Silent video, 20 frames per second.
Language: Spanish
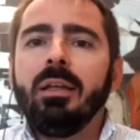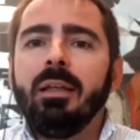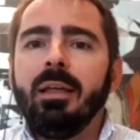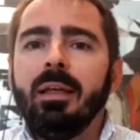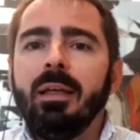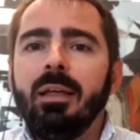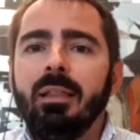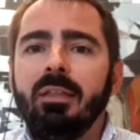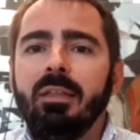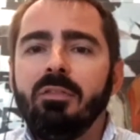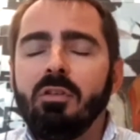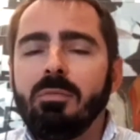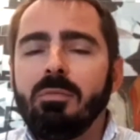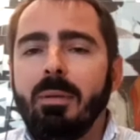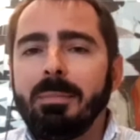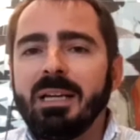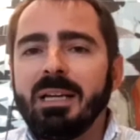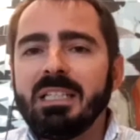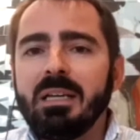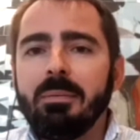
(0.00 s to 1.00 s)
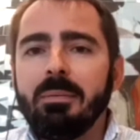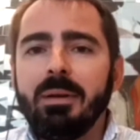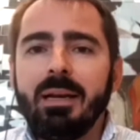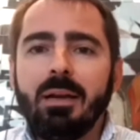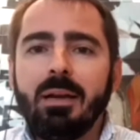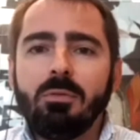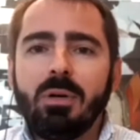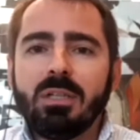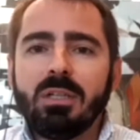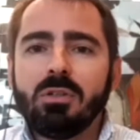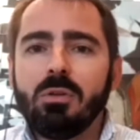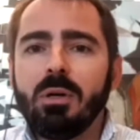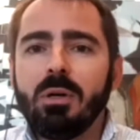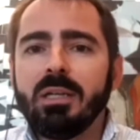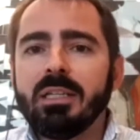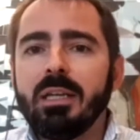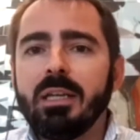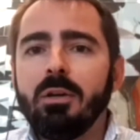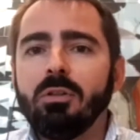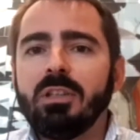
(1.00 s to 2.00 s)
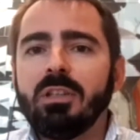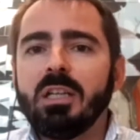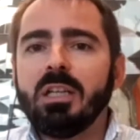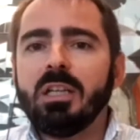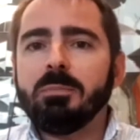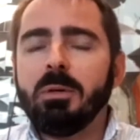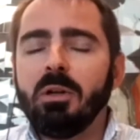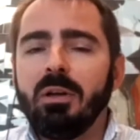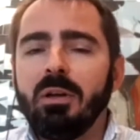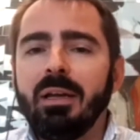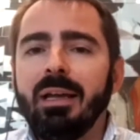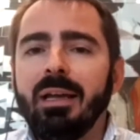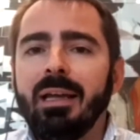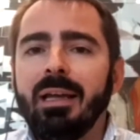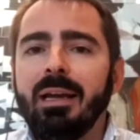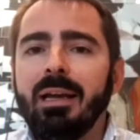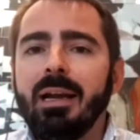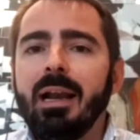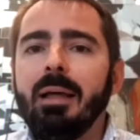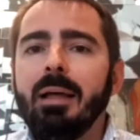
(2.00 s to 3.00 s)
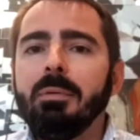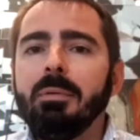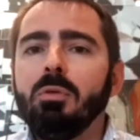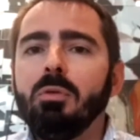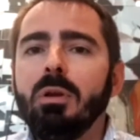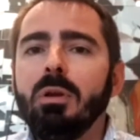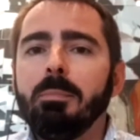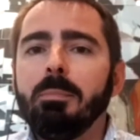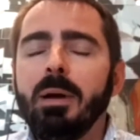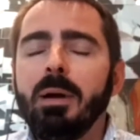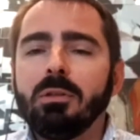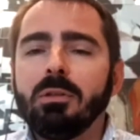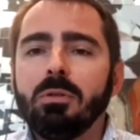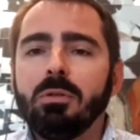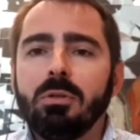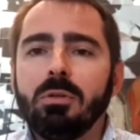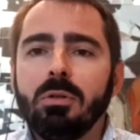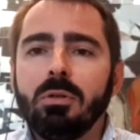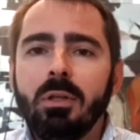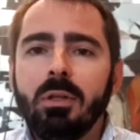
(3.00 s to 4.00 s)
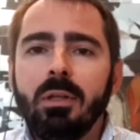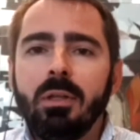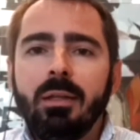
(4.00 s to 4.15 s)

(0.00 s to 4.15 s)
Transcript: eh, de forma más severa en unas zonas que otras, pero en general ha habido un impacto